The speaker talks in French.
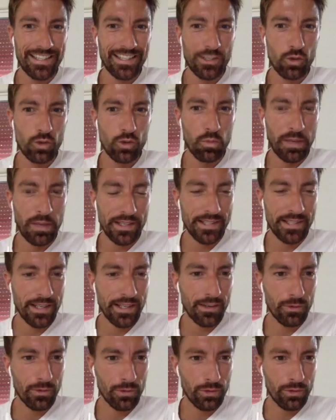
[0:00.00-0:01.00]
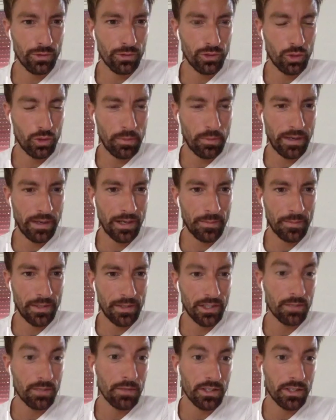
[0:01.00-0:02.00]
des, superstars aux Jeux
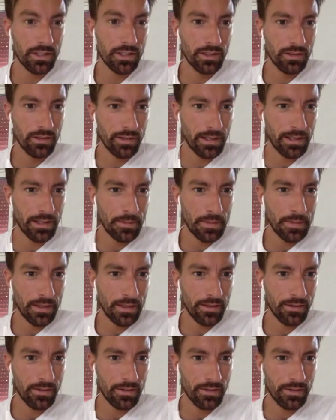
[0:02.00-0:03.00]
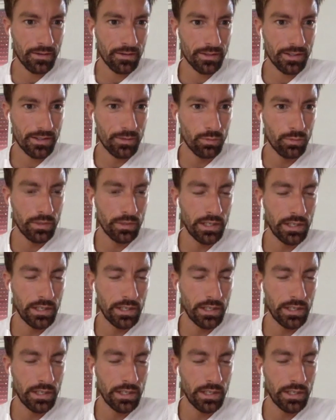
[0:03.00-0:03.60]
paralympiques J'imagine qu'il y en a, mais si oui,